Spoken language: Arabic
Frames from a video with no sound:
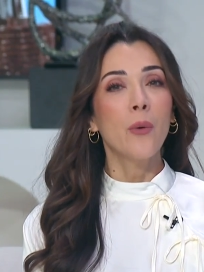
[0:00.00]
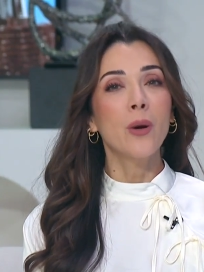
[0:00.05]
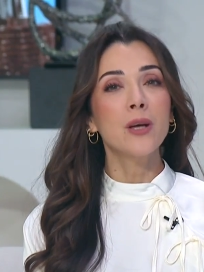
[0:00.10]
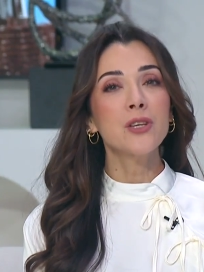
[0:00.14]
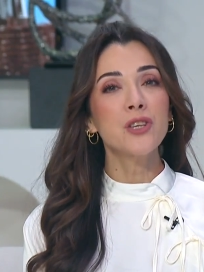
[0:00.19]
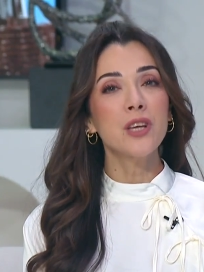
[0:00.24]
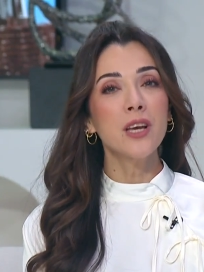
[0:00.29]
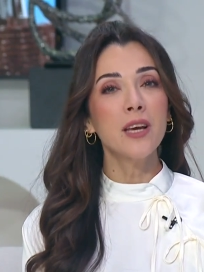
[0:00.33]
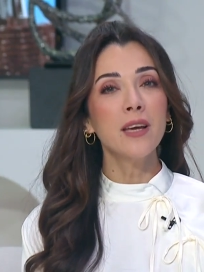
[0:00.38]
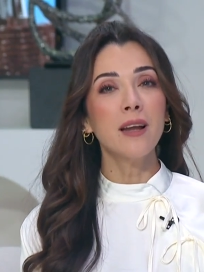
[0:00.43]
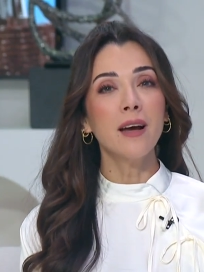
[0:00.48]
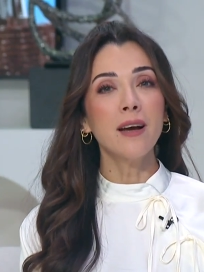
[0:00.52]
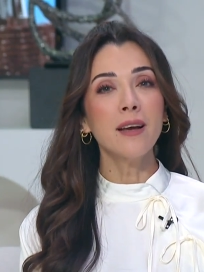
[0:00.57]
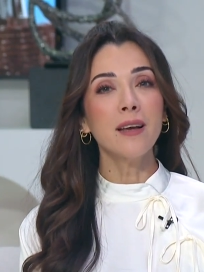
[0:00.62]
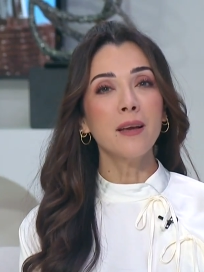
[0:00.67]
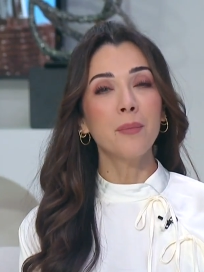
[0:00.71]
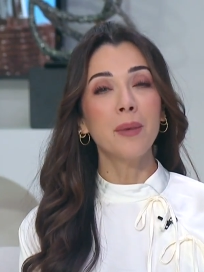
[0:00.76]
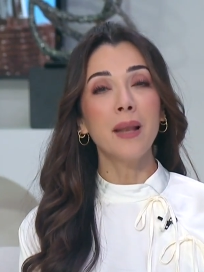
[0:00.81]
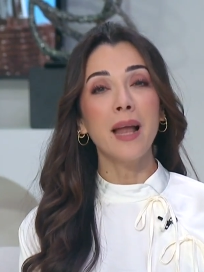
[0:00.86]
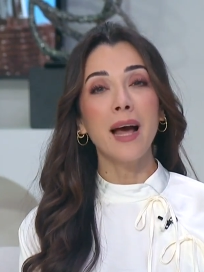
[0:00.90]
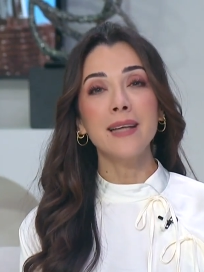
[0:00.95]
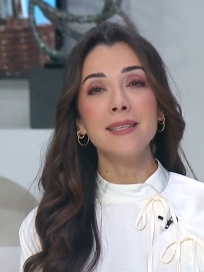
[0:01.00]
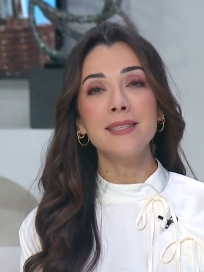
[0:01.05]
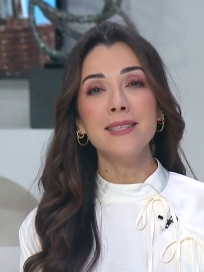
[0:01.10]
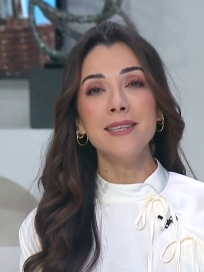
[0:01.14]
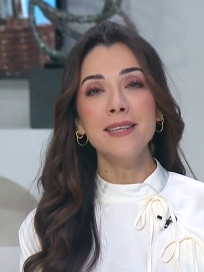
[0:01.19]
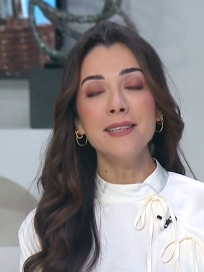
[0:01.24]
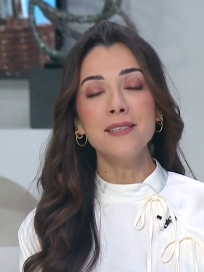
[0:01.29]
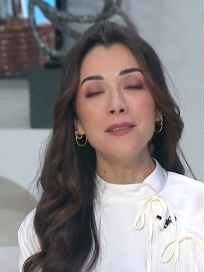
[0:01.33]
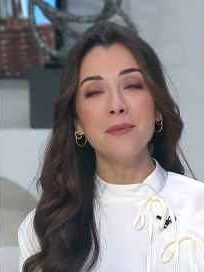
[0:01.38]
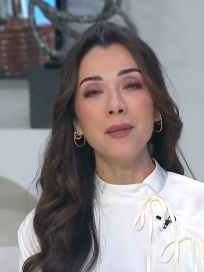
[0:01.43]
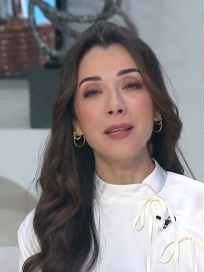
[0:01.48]
وشارك
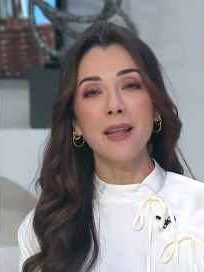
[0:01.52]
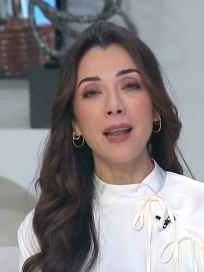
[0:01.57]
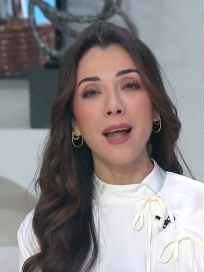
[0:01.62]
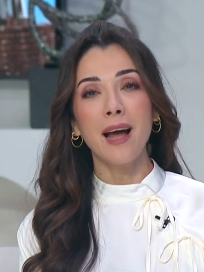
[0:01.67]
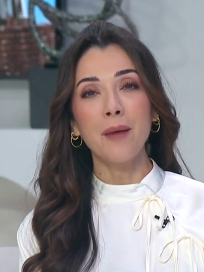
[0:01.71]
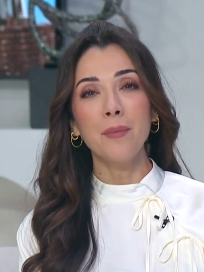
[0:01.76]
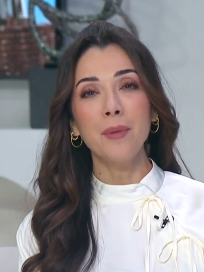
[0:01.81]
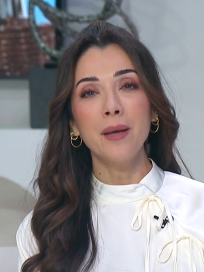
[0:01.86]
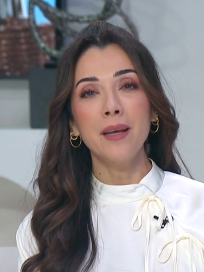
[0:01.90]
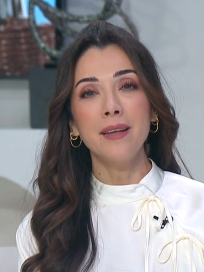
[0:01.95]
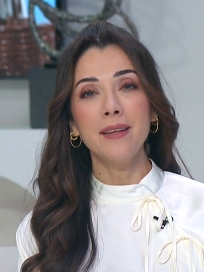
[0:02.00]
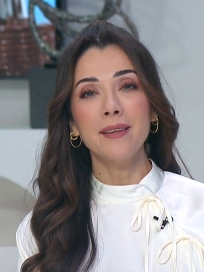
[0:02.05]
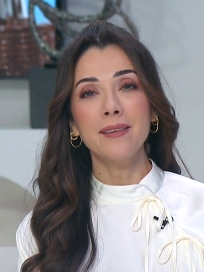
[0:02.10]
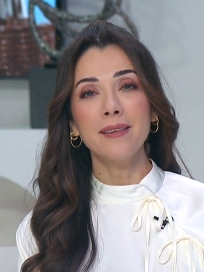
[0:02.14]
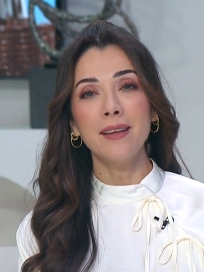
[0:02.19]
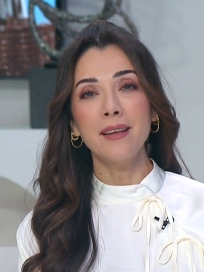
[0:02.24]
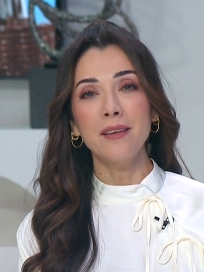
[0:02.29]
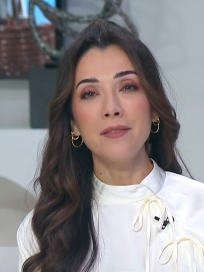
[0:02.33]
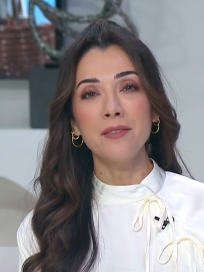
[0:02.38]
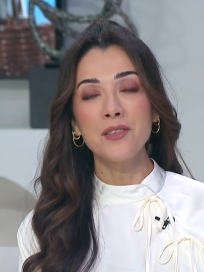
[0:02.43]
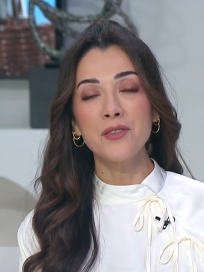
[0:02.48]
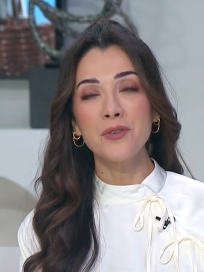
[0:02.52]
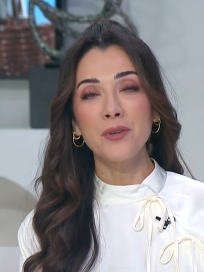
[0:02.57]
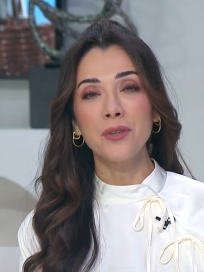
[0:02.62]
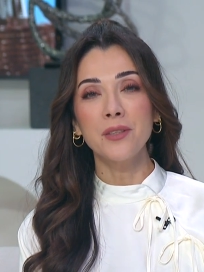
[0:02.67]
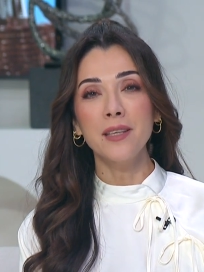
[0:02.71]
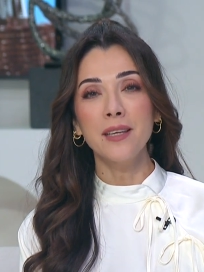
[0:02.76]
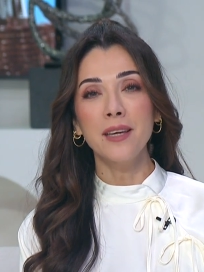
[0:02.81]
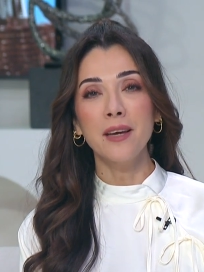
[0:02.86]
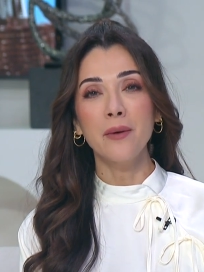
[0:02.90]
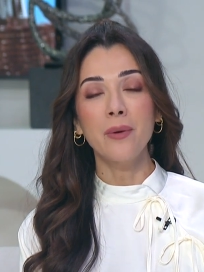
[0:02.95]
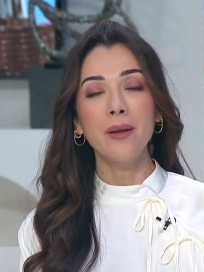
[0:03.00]
بالعديد من الاعمال
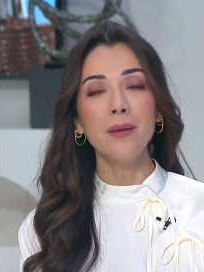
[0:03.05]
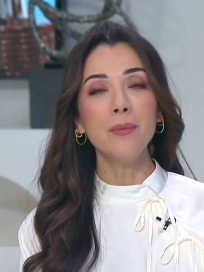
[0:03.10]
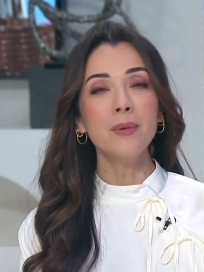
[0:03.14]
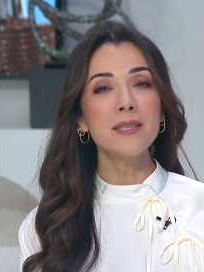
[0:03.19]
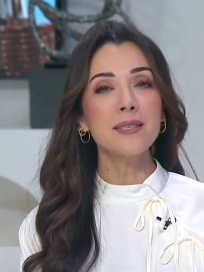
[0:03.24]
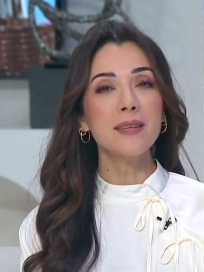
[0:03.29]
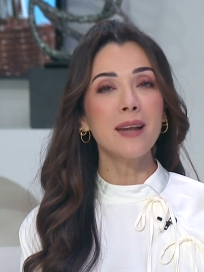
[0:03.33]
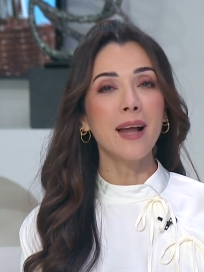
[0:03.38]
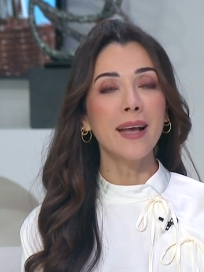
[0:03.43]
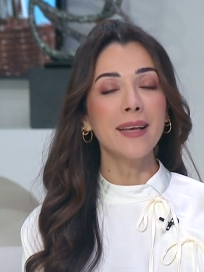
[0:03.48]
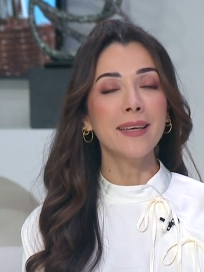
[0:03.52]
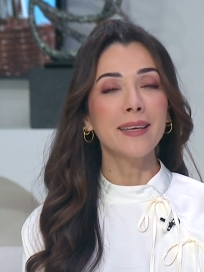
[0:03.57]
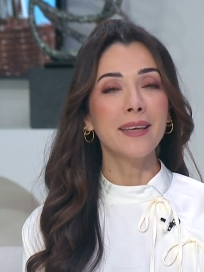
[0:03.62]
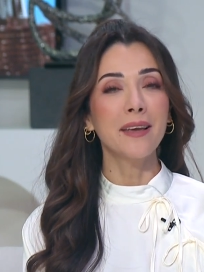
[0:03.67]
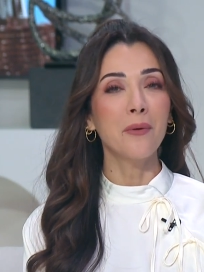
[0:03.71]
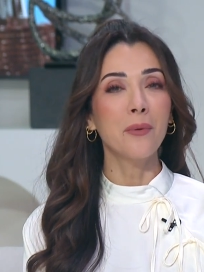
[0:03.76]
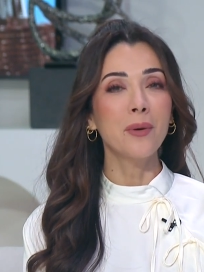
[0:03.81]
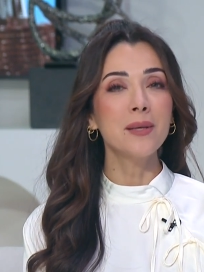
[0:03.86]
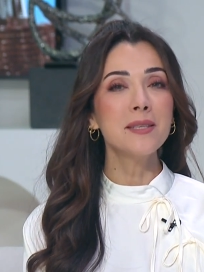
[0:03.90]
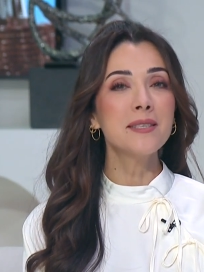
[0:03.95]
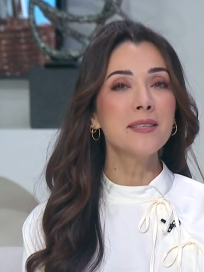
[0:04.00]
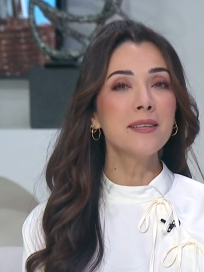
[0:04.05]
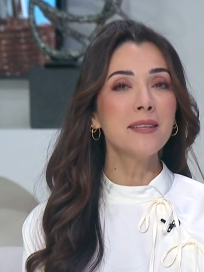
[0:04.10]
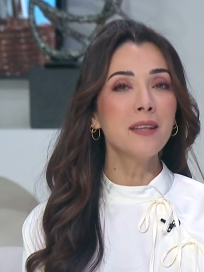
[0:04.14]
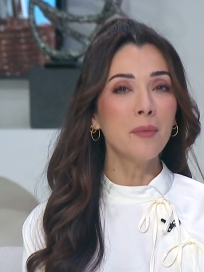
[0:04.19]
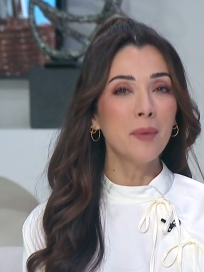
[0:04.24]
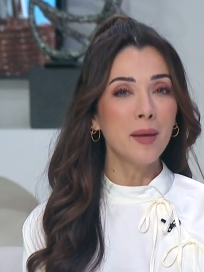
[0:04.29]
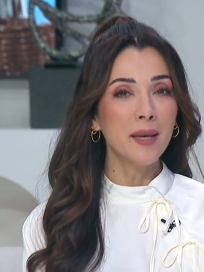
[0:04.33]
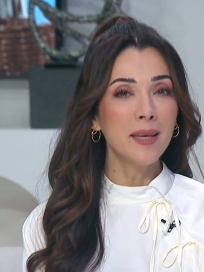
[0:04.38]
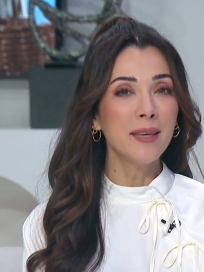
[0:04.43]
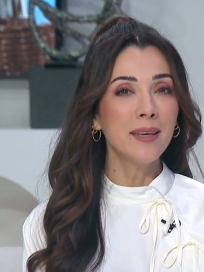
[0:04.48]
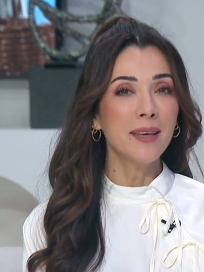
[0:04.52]
التلفزيونيه والمسرحيه
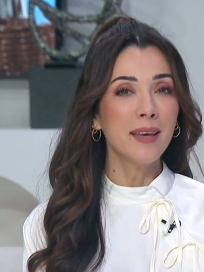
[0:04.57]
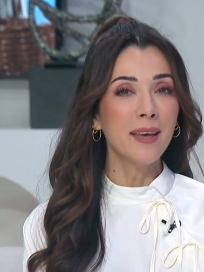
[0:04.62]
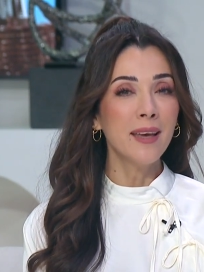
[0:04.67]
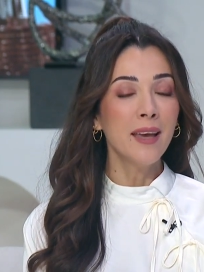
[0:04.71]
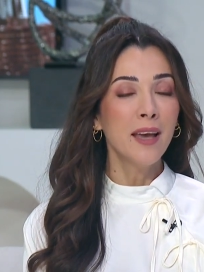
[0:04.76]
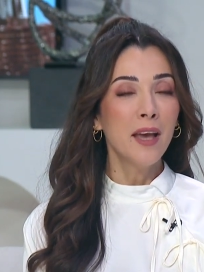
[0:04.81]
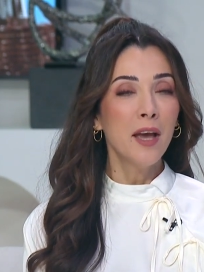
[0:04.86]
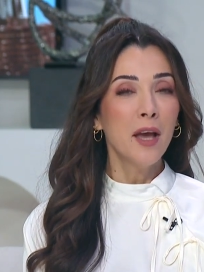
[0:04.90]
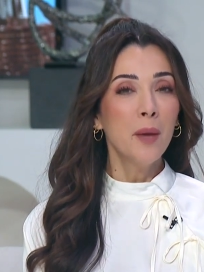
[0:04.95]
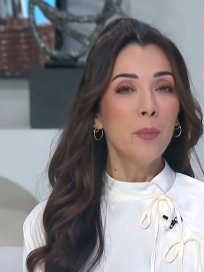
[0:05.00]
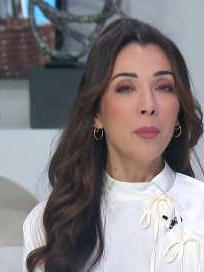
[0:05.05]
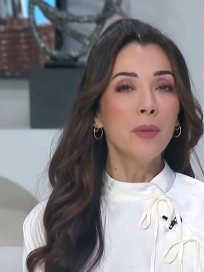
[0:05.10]
والسينمائيه